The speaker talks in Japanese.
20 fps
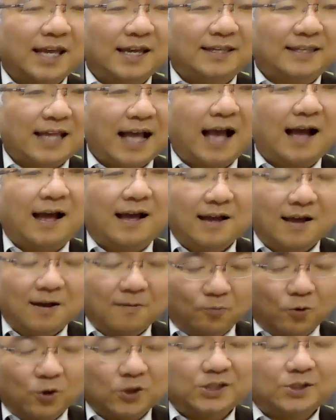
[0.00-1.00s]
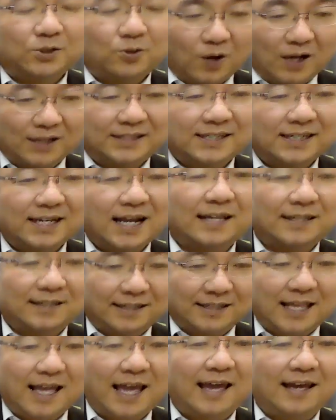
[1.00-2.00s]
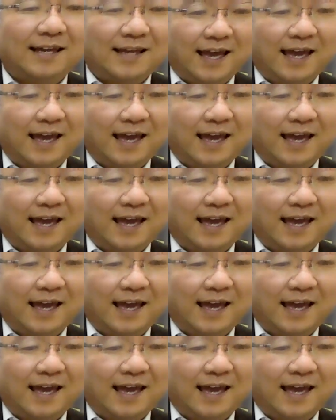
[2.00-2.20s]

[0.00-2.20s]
けていた模試とは違って、